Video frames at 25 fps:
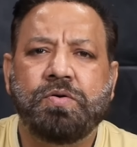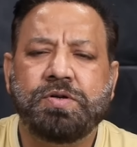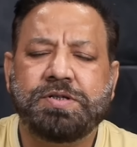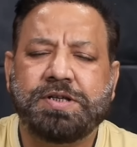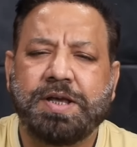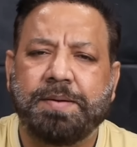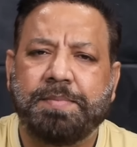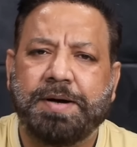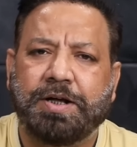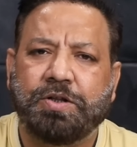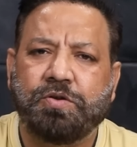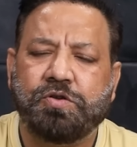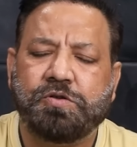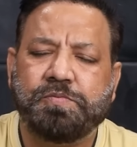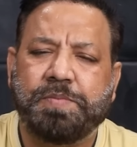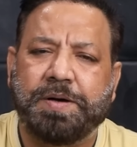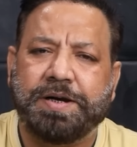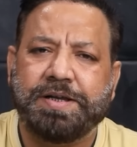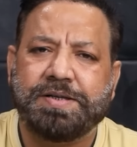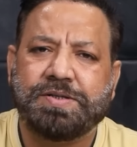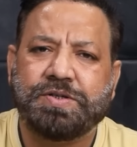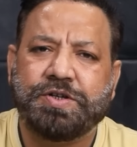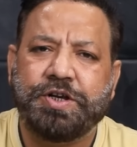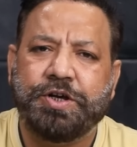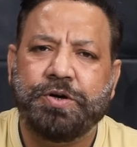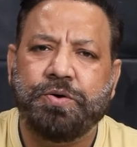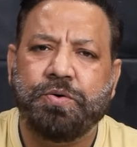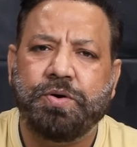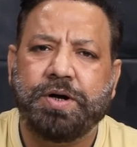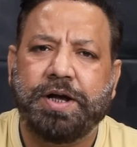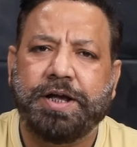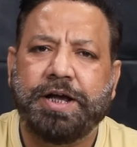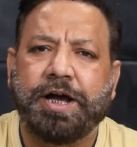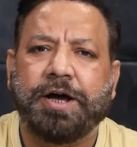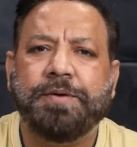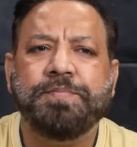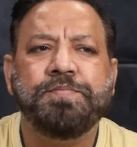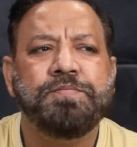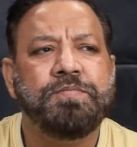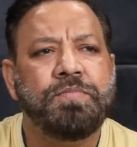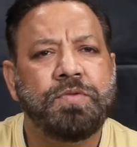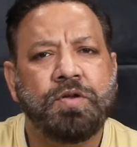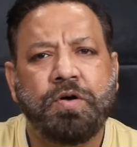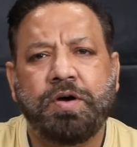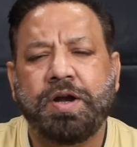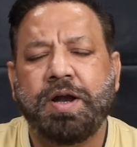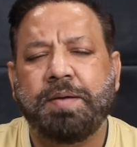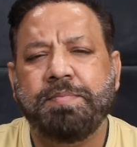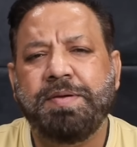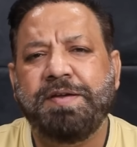उसके बाद उस पर स्टे हो गया
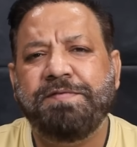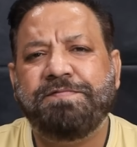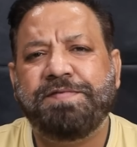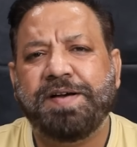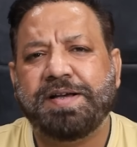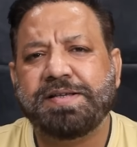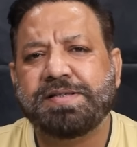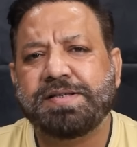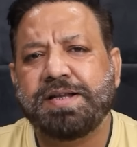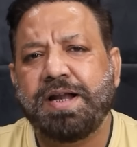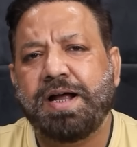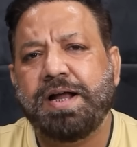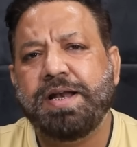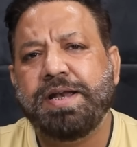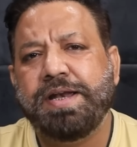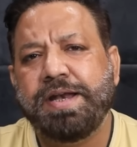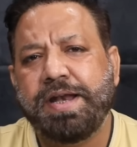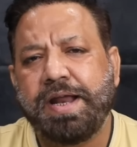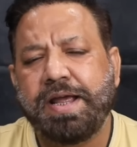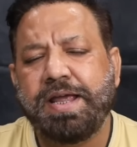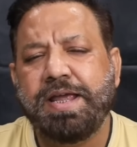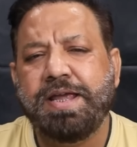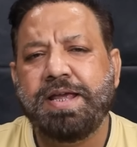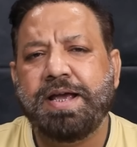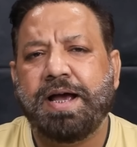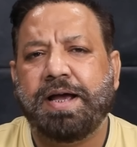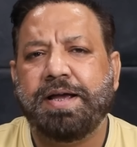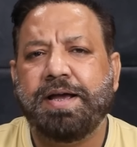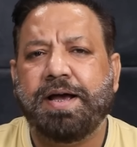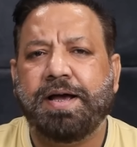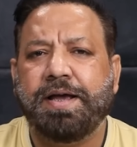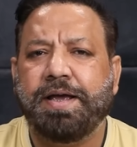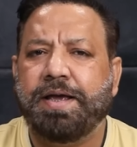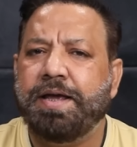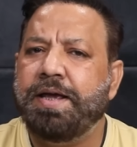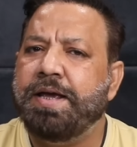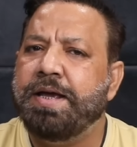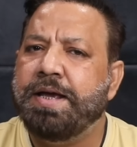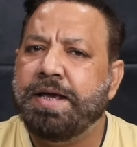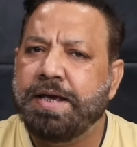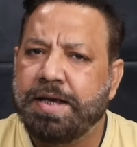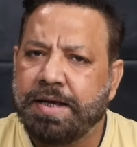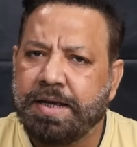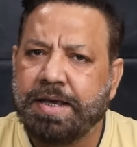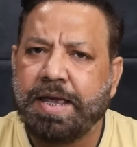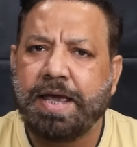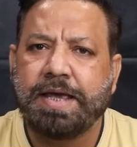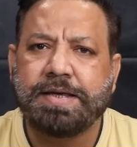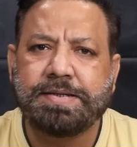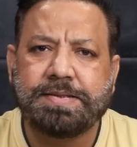और अभी फैसला नहीं आया है
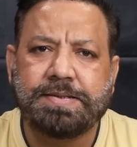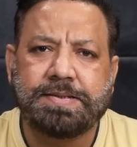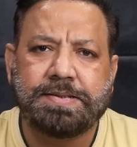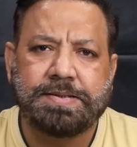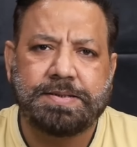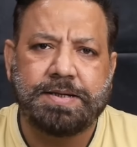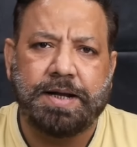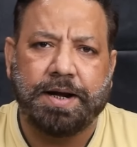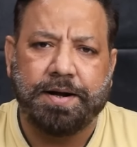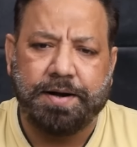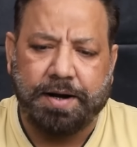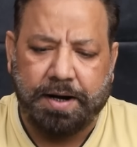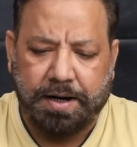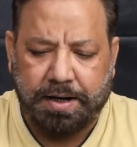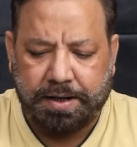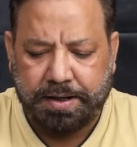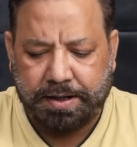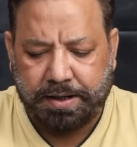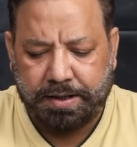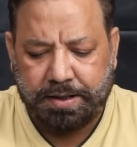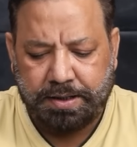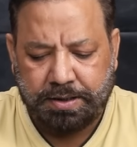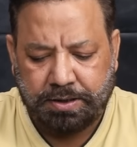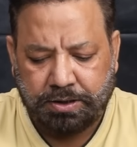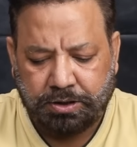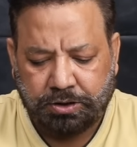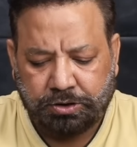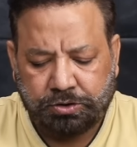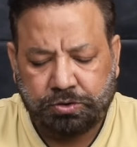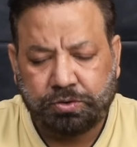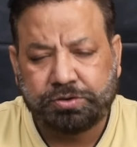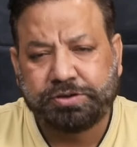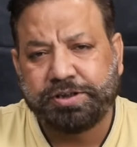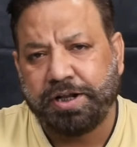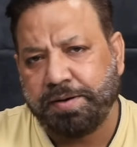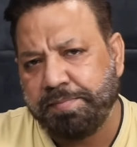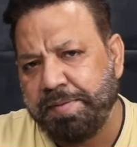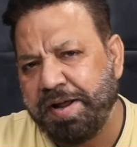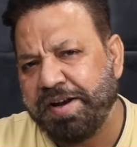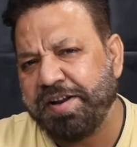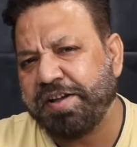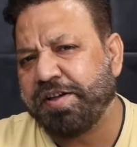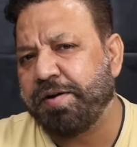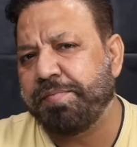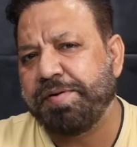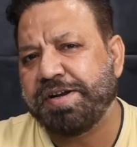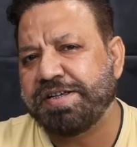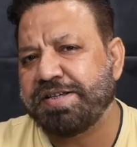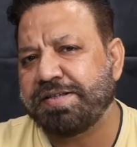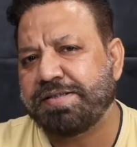केस चल रहा है तो सलमान
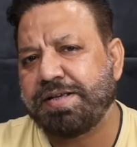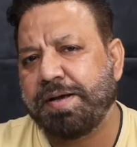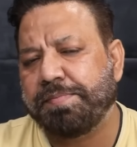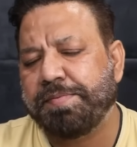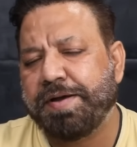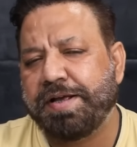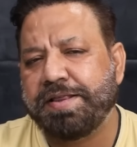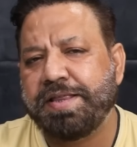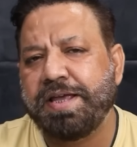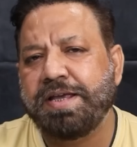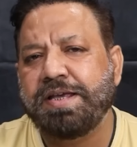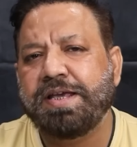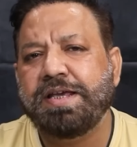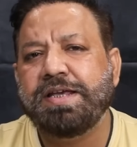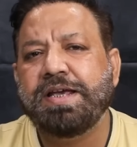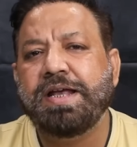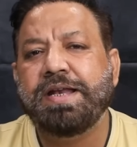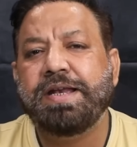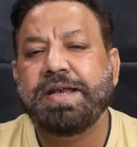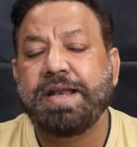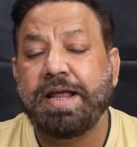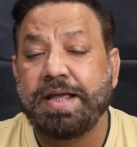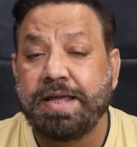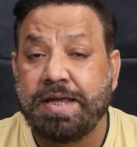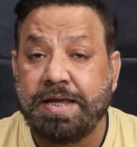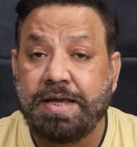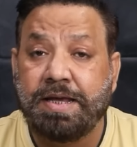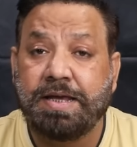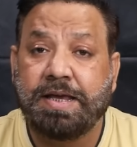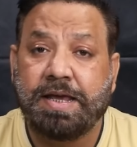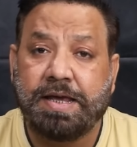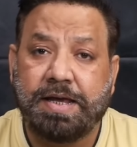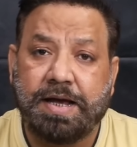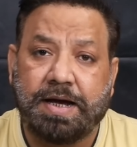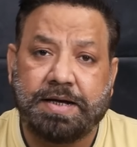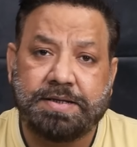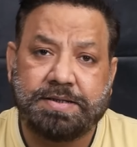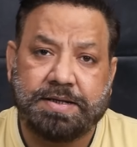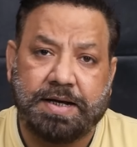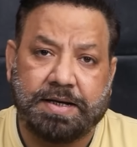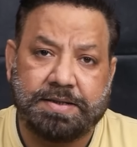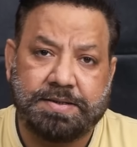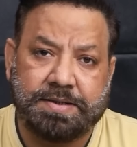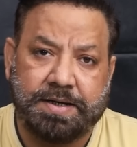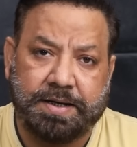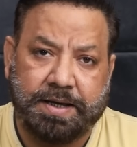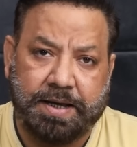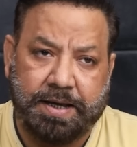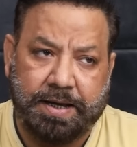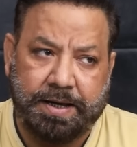अकरम राजा साहब कहते हैं कि यह नहीं किया जा
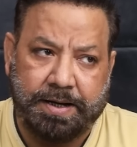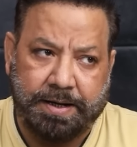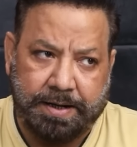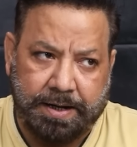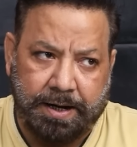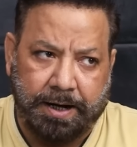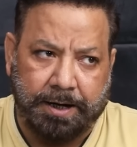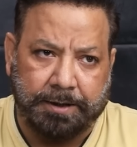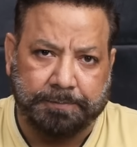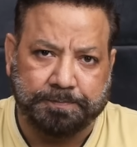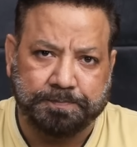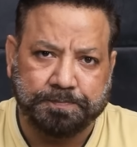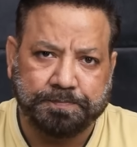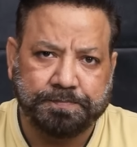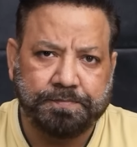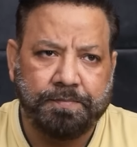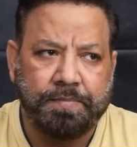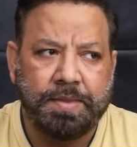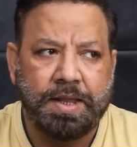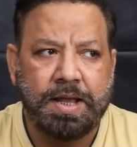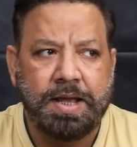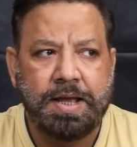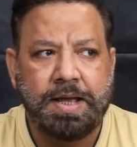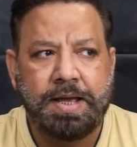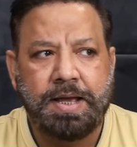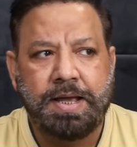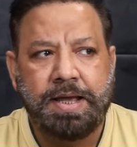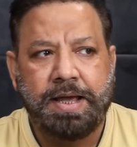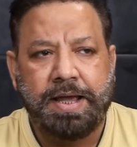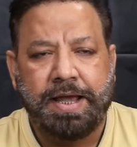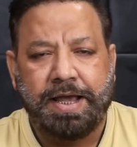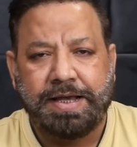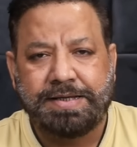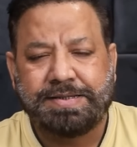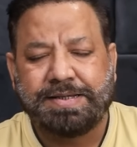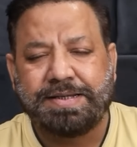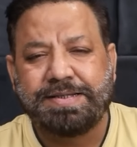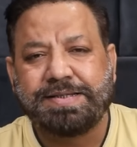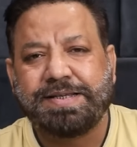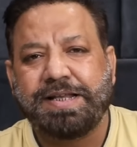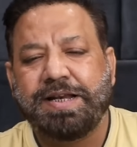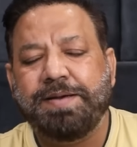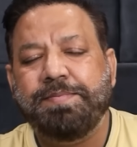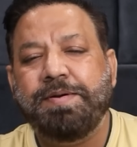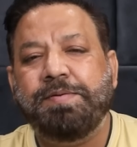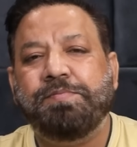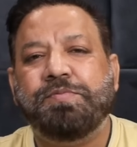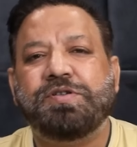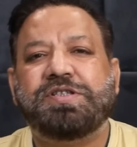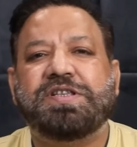सकेगा इस
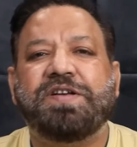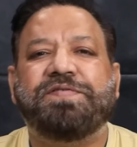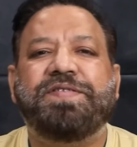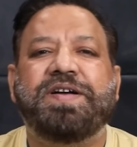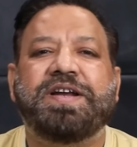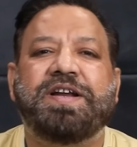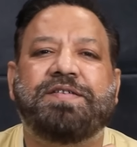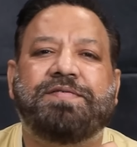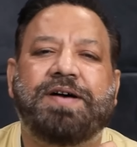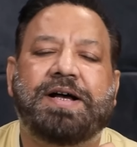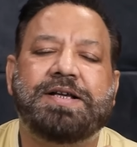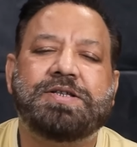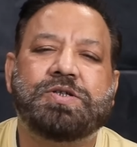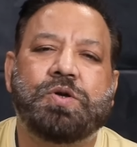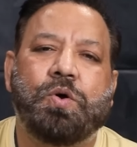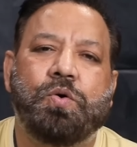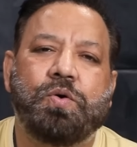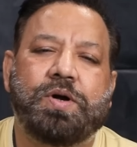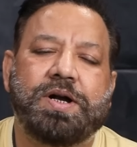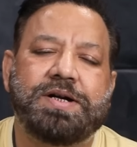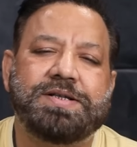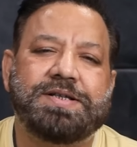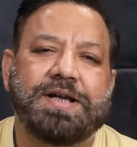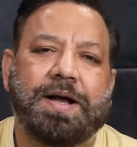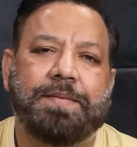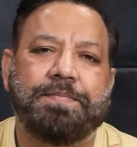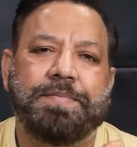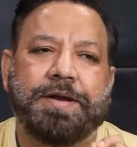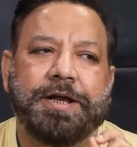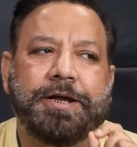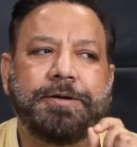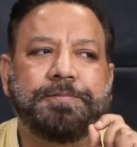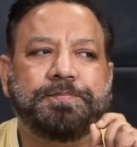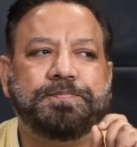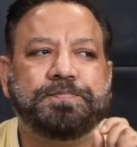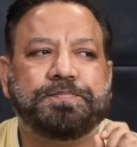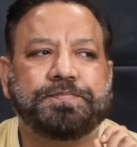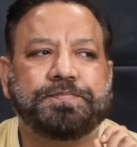सिलसिले में मुस्तफ़ा नवाज खोकर साहब ने